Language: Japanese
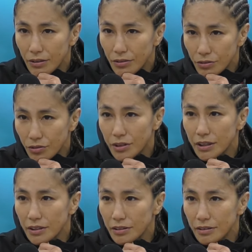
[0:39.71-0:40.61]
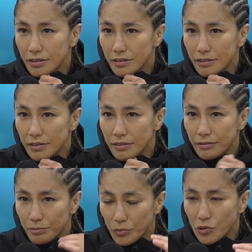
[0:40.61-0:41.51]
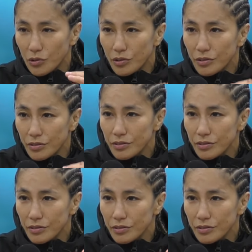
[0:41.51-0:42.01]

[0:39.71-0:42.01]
本当にも